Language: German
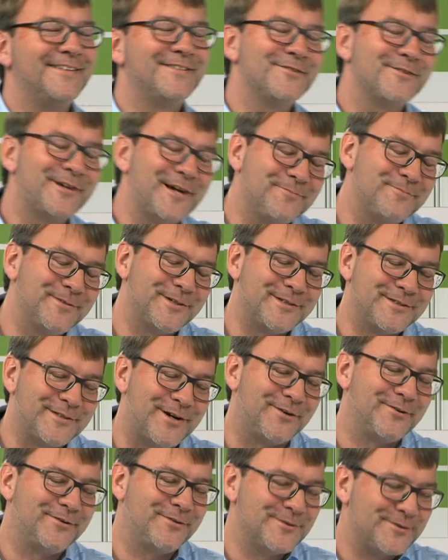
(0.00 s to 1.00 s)
so kennen wir das
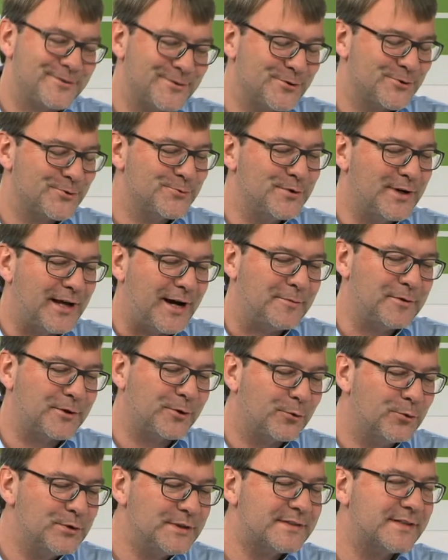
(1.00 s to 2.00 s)
auch noch aus der Schule. Aber
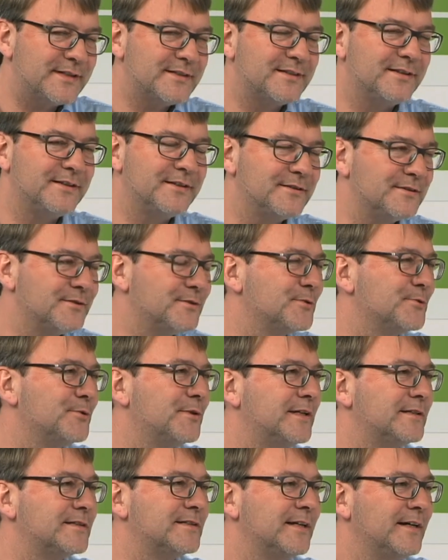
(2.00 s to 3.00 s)
grundsätzlich ist es so,
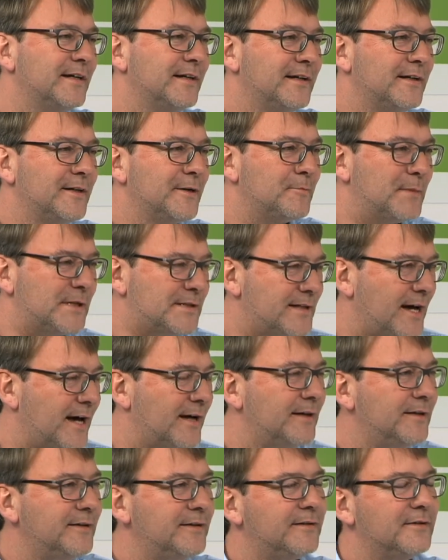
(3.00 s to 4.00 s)
dass mal
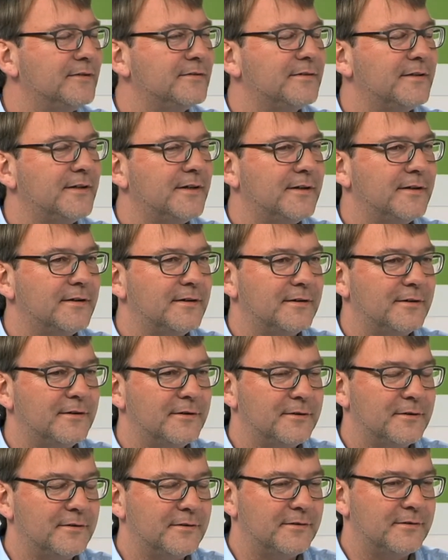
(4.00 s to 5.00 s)
sachlich gesehen
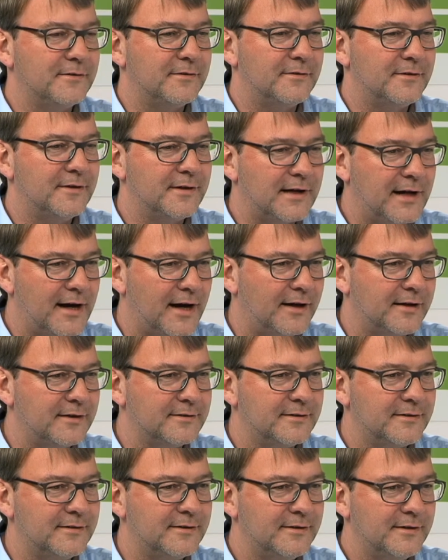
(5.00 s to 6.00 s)
ähm, eine
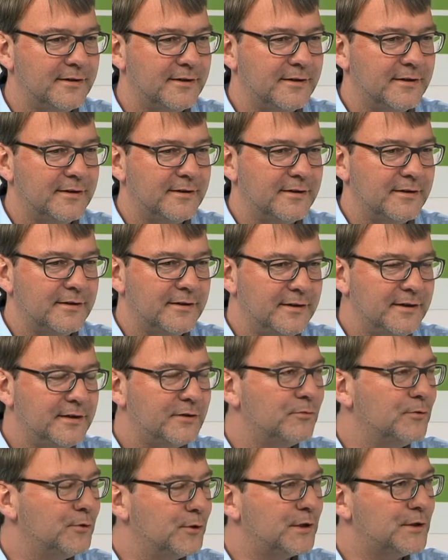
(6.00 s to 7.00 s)
Karte
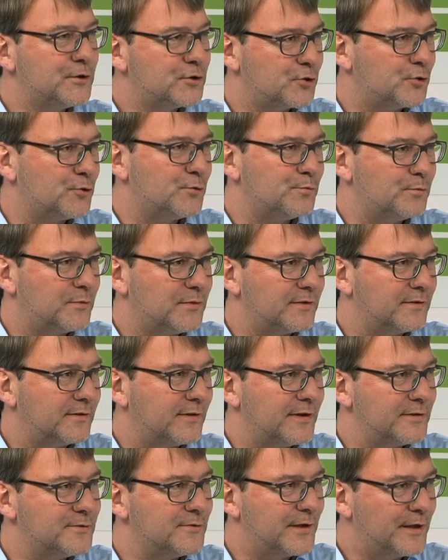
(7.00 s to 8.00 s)
nicht wirklich stimmt.
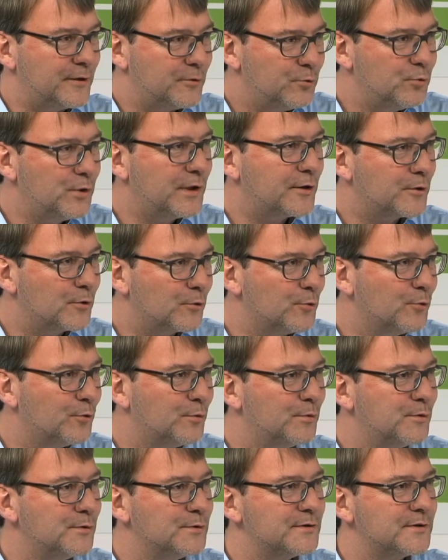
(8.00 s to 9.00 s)
Also der, nur der
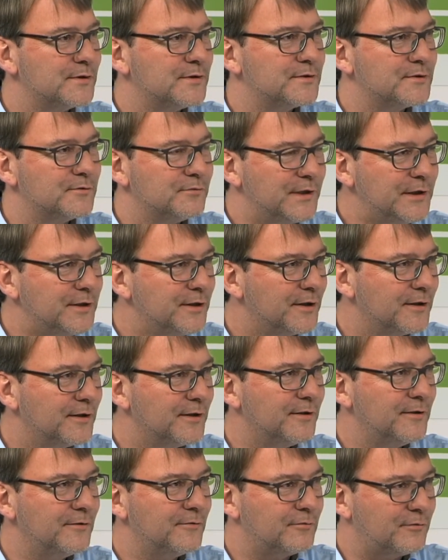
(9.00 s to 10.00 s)
Globus ist
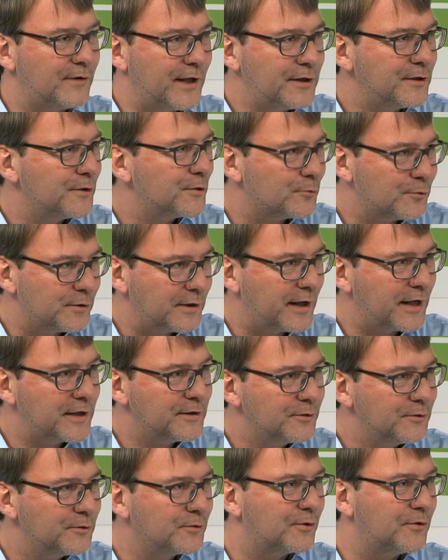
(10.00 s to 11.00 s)
winkel-, flächen- und
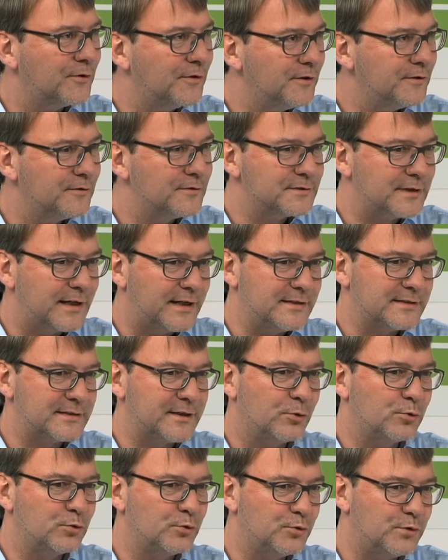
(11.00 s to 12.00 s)
längentreu. Das heißt,
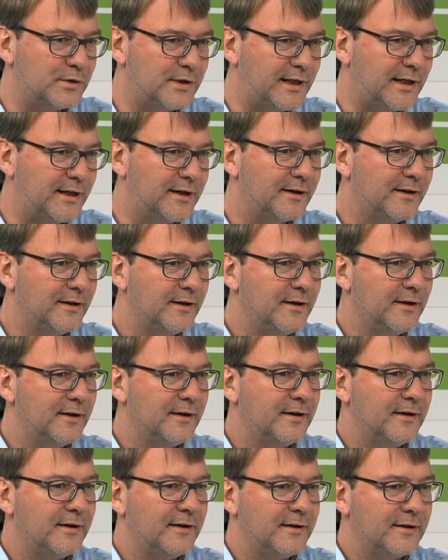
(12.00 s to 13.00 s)
auch nur der
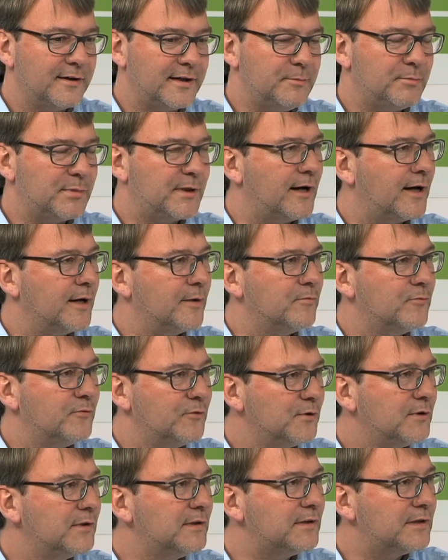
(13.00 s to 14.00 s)
gibt einem
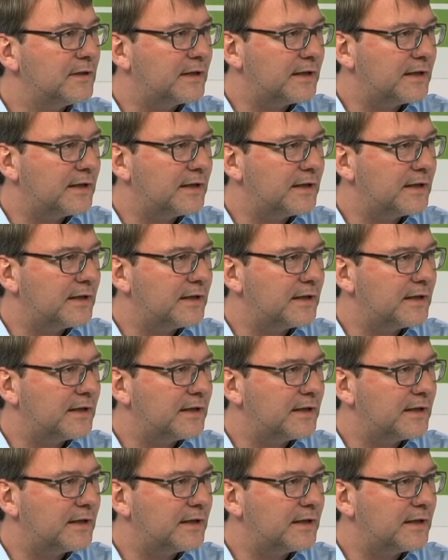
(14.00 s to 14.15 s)
wirklich einen